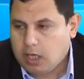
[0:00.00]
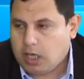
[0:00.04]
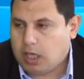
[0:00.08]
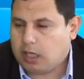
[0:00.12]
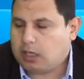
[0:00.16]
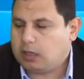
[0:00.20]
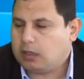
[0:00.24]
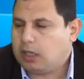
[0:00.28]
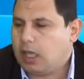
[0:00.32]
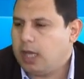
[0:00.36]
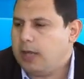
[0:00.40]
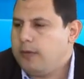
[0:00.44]

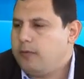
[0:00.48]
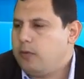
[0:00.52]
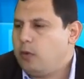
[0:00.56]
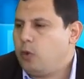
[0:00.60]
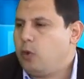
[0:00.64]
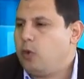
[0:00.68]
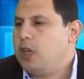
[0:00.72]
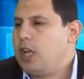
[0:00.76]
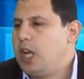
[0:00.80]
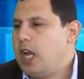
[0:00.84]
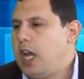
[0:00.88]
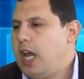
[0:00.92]
يعني الطالب في
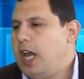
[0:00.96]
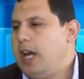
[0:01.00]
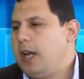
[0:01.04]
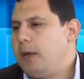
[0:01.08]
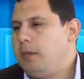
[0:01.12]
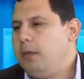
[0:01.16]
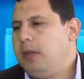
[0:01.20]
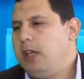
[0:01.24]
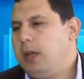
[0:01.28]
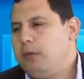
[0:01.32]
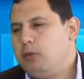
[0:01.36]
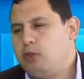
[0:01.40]
الكليه
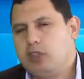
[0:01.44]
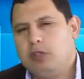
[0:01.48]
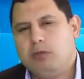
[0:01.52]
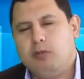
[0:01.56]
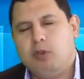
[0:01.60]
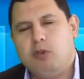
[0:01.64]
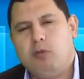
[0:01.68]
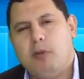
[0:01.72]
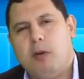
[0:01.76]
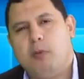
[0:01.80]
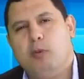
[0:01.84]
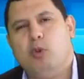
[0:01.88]
الحربيه
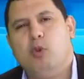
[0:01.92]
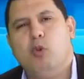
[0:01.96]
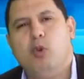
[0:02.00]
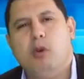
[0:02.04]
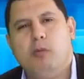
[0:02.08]
بيشتموه بابوه